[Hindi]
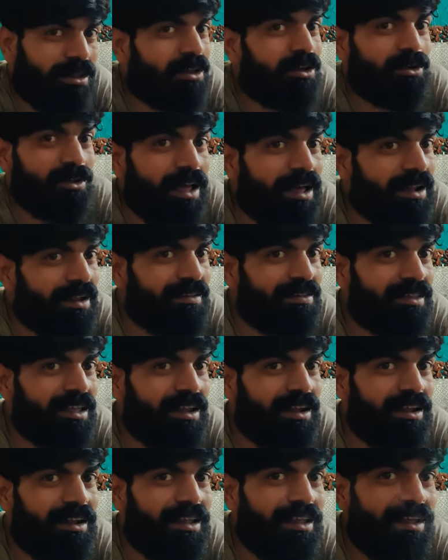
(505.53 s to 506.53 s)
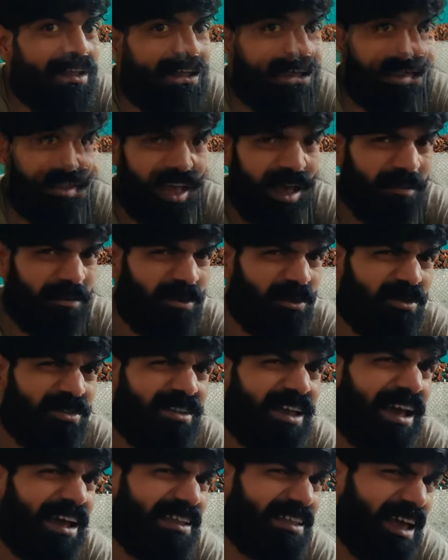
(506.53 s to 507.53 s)
से क्यों नाराज़ चल रही है कि आप लोग
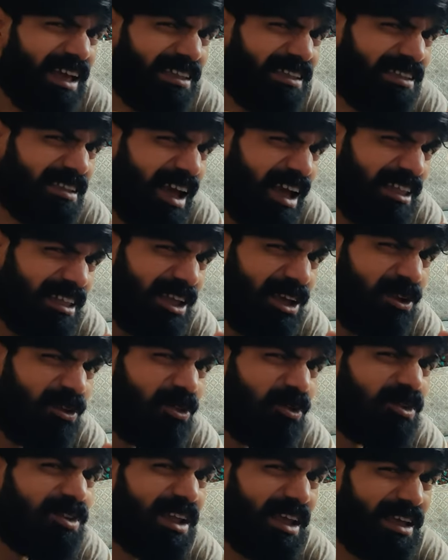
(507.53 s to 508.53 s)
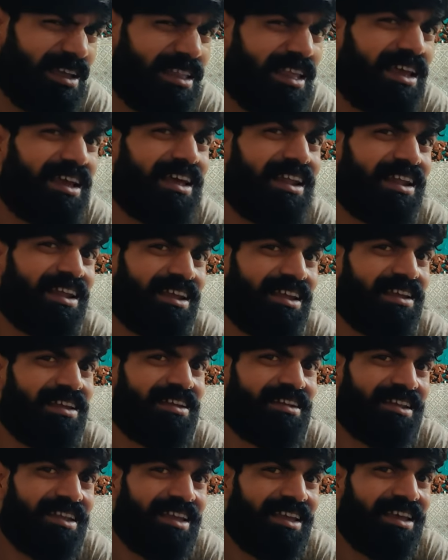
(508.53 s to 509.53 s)
शायद आज आजकल उसको नहीं देख रहे हैं
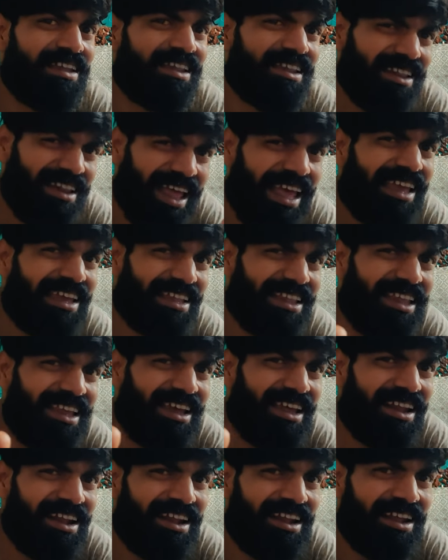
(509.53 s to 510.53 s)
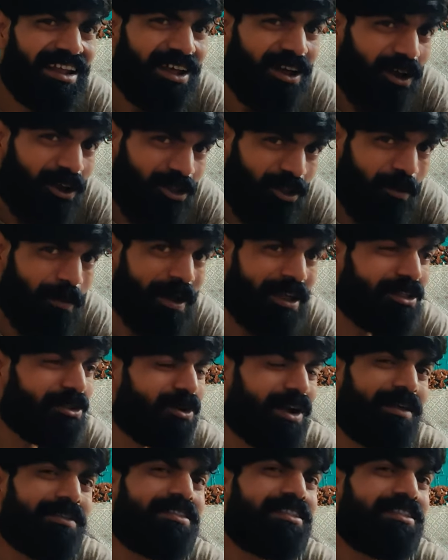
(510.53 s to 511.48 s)
ठीक है लाइक नहीं कर रहे तो भाई थोड़ा